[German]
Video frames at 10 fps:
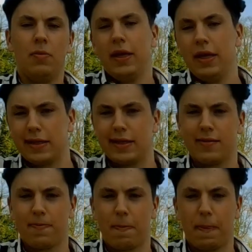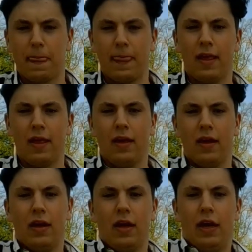PS.
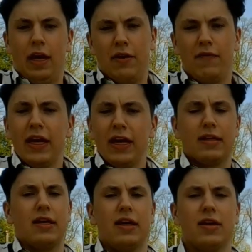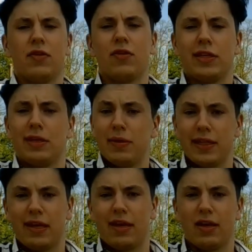In wenigen Tagen wird unser
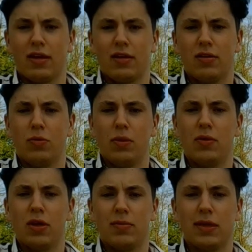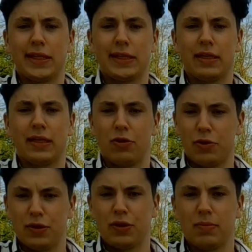bisheriger Oberbürgermeister
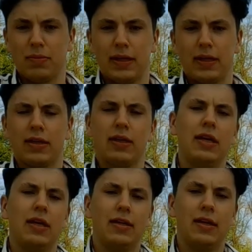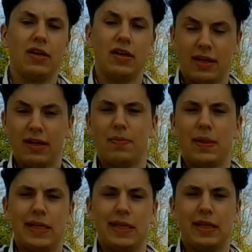Gerold Nürrenberg nach knapp
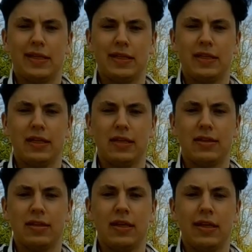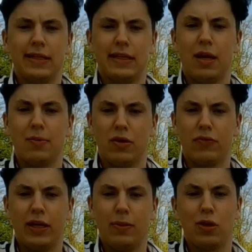16 Jahren sein Amt
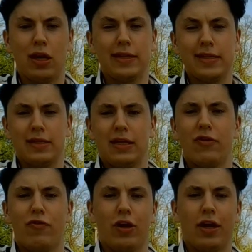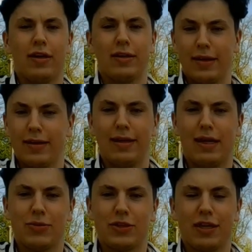aufgeben und an seine Nachfolgerin Katrin
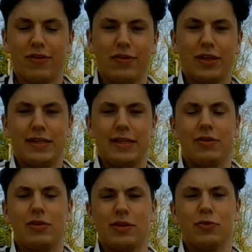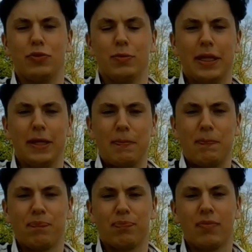Albsteiger von der CSU übergeben.